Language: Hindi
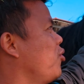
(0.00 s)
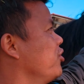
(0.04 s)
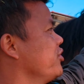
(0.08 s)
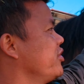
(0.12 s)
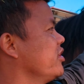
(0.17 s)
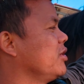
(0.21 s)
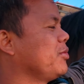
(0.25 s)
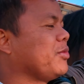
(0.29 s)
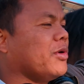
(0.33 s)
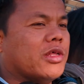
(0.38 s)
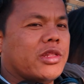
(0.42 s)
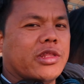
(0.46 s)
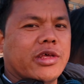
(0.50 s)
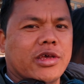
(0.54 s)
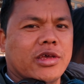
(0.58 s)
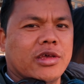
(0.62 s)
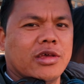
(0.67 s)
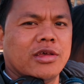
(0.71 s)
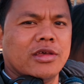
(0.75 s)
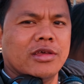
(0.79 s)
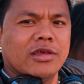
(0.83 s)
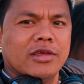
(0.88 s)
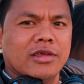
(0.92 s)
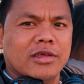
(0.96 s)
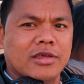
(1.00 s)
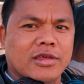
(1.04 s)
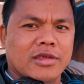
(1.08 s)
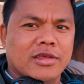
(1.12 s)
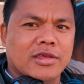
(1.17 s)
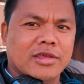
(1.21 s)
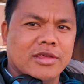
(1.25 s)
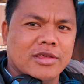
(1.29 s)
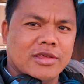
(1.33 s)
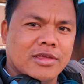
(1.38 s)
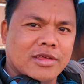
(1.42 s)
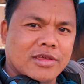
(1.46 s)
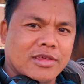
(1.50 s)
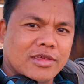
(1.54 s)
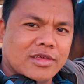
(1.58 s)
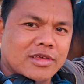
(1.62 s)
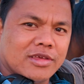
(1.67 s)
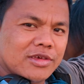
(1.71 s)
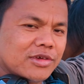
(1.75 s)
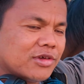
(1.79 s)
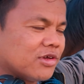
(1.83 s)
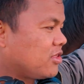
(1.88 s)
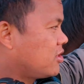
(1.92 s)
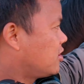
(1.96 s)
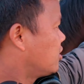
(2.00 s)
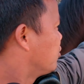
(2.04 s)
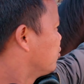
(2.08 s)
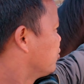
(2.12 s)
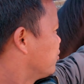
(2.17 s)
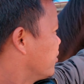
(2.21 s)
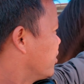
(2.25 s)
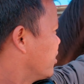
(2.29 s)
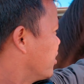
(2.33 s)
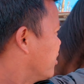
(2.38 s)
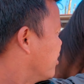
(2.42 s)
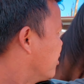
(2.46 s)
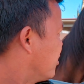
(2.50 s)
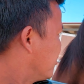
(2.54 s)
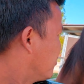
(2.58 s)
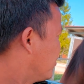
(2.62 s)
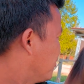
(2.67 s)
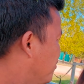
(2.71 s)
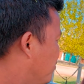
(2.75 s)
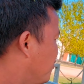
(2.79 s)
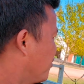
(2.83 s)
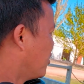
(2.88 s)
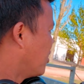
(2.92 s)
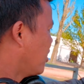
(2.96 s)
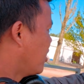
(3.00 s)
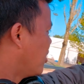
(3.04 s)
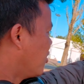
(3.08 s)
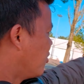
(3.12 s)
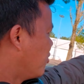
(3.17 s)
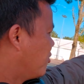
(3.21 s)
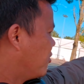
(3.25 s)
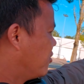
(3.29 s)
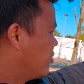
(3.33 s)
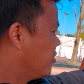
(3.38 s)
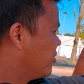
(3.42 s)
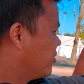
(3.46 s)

पहुँच नहीं पाता है कितना ऊँचा है वाह